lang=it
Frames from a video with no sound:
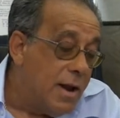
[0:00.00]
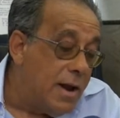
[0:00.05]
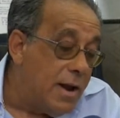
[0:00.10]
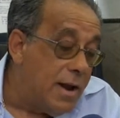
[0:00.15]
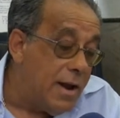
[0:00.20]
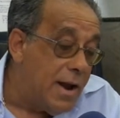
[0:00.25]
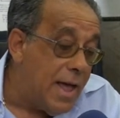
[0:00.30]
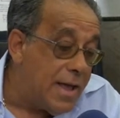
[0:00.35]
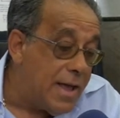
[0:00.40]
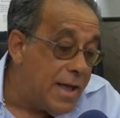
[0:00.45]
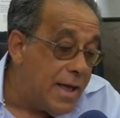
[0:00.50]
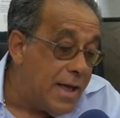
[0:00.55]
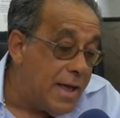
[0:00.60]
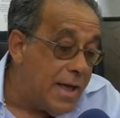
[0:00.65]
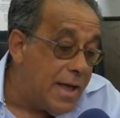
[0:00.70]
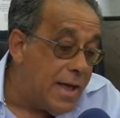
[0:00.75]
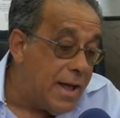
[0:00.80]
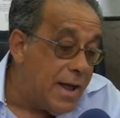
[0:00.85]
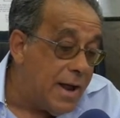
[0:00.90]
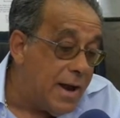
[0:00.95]

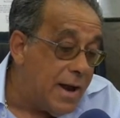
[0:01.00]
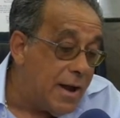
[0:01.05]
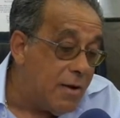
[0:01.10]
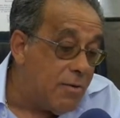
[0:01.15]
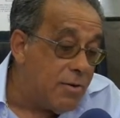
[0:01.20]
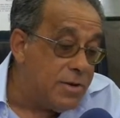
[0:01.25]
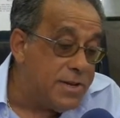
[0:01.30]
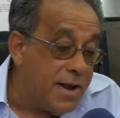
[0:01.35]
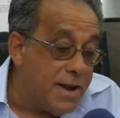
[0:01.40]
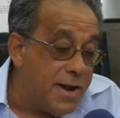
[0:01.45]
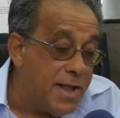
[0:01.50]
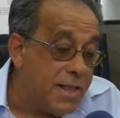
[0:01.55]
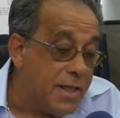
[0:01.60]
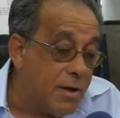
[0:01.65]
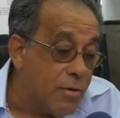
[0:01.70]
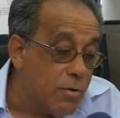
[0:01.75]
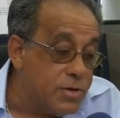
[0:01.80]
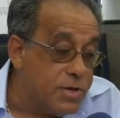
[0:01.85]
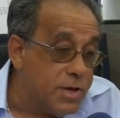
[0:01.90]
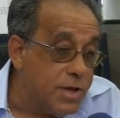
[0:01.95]
la, la, cosa è
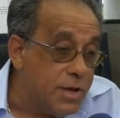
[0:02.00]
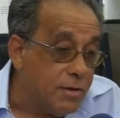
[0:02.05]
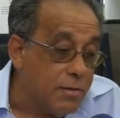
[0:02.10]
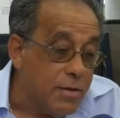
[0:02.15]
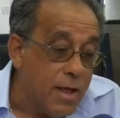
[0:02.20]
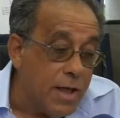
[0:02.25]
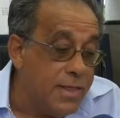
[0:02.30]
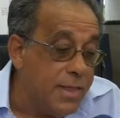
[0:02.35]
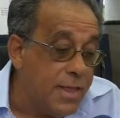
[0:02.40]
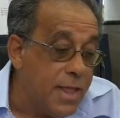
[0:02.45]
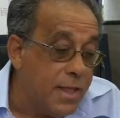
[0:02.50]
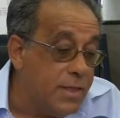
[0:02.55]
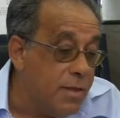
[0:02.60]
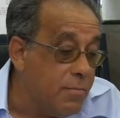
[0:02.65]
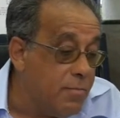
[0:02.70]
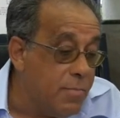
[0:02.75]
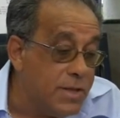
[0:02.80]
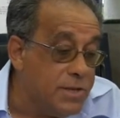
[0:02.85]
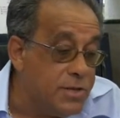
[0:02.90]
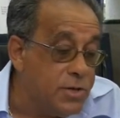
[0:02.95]
andata così, andando
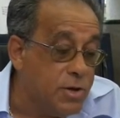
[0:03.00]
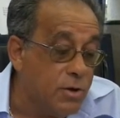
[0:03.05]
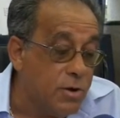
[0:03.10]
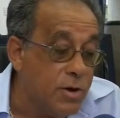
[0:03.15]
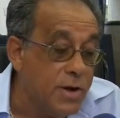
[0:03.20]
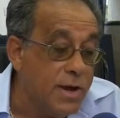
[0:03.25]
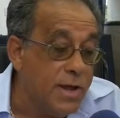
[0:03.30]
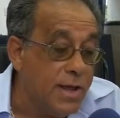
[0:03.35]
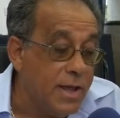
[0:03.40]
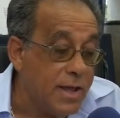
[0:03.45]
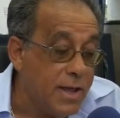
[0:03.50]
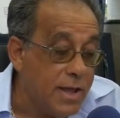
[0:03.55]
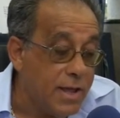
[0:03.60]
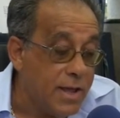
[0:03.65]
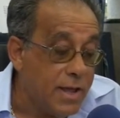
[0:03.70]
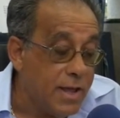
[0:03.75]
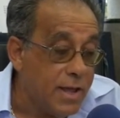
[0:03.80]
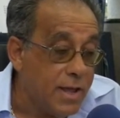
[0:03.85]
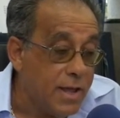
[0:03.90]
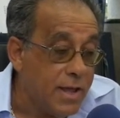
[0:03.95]
in pensione
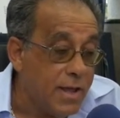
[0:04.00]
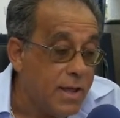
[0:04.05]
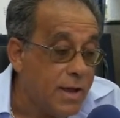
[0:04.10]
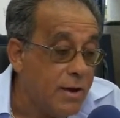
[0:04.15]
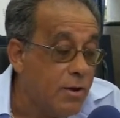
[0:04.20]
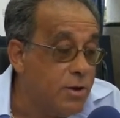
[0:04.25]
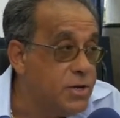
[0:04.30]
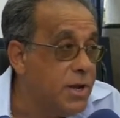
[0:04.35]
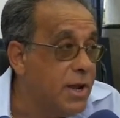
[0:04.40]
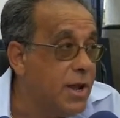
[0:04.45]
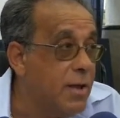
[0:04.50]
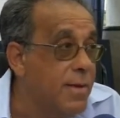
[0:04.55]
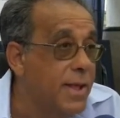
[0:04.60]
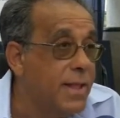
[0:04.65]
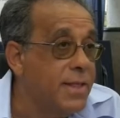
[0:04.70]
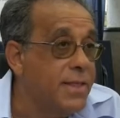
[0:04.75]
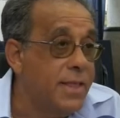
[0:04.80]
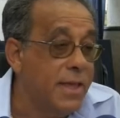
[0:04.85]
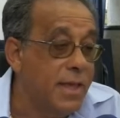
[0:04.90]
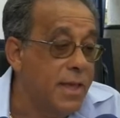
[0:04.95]
eh,
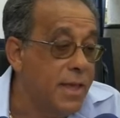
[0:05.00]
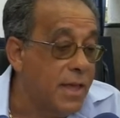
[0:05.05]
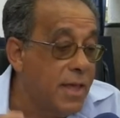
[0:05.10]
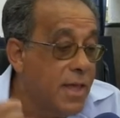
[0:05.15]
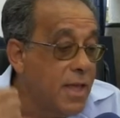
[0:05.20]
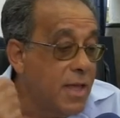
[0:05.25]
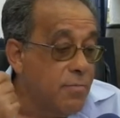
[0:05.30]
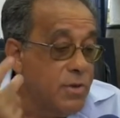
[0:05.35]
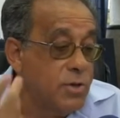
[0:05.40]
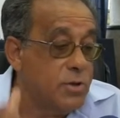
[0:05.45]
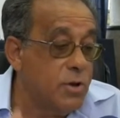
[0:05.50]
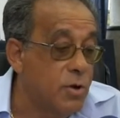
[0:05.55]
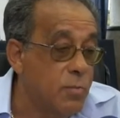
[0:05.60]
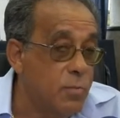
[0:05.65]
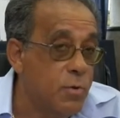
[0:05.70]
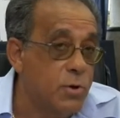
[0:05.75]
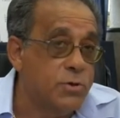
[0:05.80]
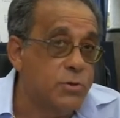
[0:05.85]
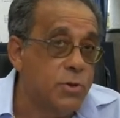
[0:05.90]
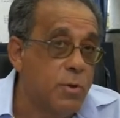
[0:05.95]
logicamente mi sono
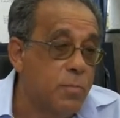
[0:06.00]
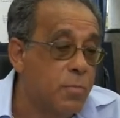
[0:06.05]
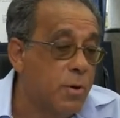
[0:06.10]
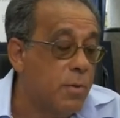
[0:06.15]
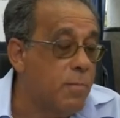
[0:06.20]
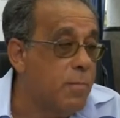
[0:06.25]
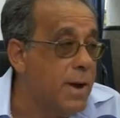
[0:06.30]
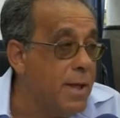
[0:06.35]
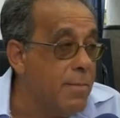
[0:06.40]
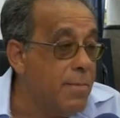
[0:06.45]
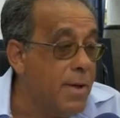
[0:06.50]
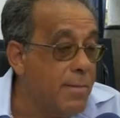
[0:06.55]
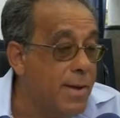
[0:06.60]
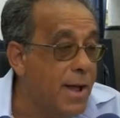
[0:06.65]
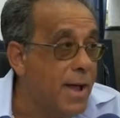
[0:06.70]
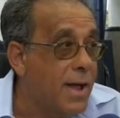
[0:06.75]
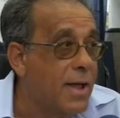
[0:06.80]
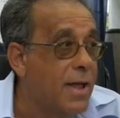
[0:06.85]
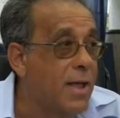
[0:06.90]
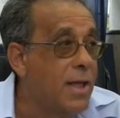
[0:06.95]
posto il problema,
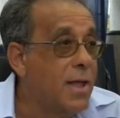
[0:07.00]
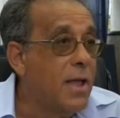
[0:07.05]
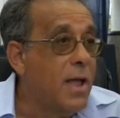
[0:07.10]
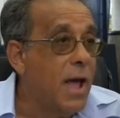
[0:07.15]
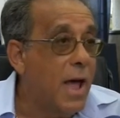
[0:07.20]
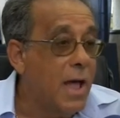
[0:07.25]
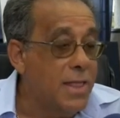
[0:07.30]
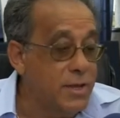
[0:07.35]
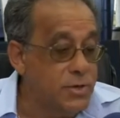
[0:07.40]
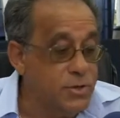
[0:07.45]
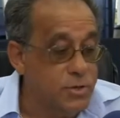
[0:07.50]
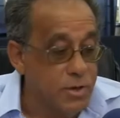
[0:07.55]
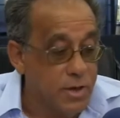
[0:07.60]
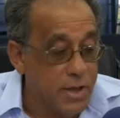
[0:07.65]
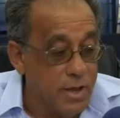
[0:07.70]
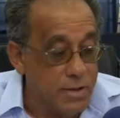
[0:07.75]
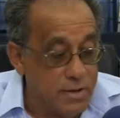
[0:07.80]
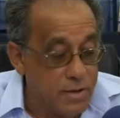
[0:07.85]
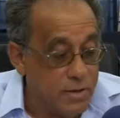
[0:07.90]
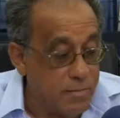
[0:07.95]
ma adesso
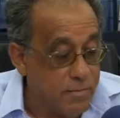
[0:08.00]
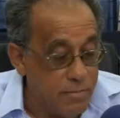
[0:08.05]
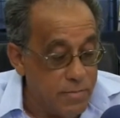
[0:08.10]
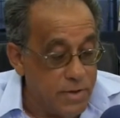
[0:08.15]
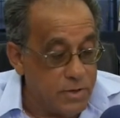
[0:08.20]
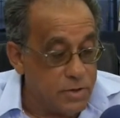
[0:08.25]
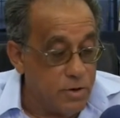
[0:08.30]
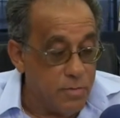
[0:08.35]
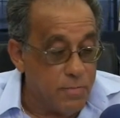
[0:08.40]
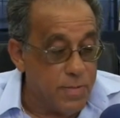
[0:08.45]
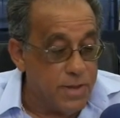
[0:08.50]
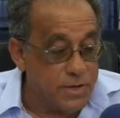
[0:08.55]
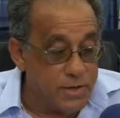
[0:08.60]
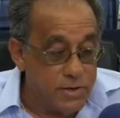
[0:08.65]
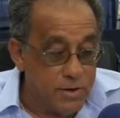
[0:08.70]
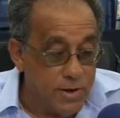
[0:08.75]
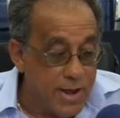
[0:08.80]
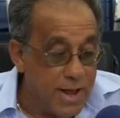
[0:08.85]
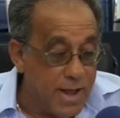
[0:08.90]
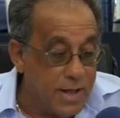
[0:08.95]
che mi sono
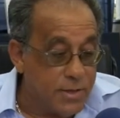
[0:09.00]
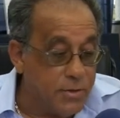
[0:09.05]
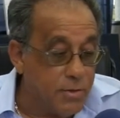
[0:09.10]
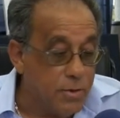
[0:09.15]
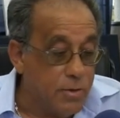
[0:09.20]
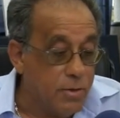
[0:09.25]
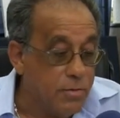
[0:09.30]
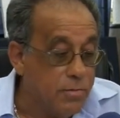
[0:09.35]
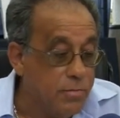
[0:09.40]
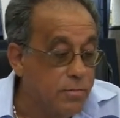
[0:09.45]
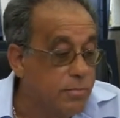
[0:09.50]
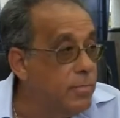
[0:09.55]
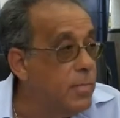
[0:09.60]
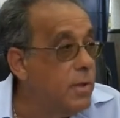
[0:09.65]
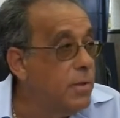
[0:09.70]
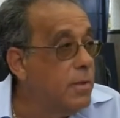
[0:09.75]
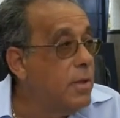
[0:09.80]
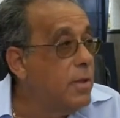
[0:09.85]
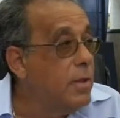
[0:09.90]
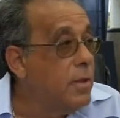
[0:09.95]
pensionato,
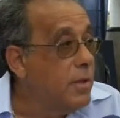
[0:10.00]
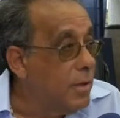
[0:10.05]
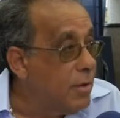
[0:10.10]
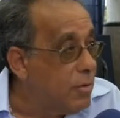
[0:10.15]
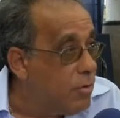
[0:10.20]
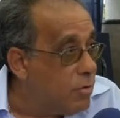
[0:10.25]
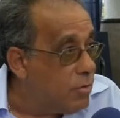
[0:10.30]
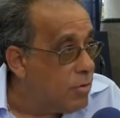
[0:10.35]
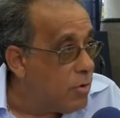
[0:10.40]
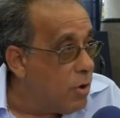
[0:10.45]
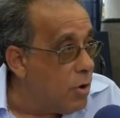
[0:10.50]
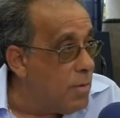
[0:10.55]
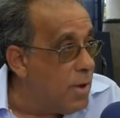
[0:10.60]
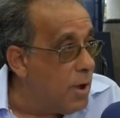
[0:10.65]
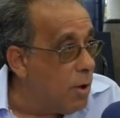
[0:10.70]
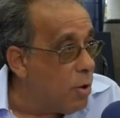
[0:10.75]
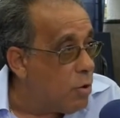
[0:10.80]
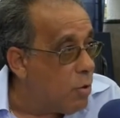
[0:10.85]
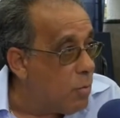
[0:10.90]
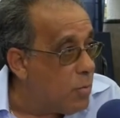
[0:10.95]
come
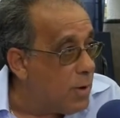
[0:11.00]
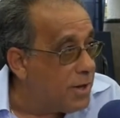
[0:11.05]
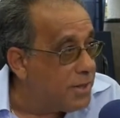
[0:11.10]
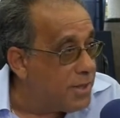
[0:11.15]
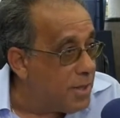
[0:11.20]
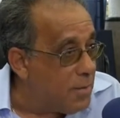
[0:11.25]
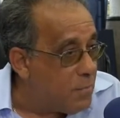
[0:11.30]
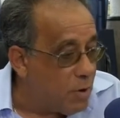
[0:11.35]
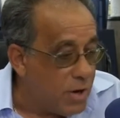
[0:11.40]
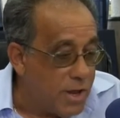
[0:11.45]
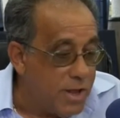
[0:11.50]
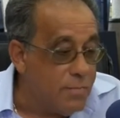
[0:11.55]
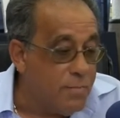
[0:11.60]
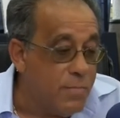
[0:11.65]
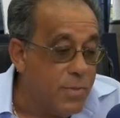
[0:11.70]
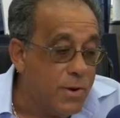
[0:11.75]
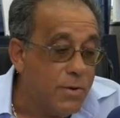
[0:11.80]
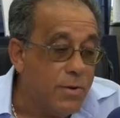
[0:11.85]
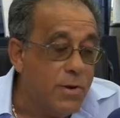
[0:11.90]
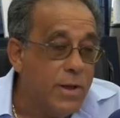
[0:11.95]
occupo il tempo
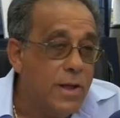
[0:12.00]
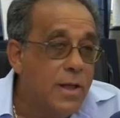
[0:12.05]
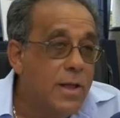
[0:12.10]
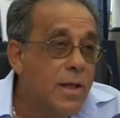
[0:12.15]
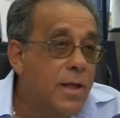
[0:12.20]
libero?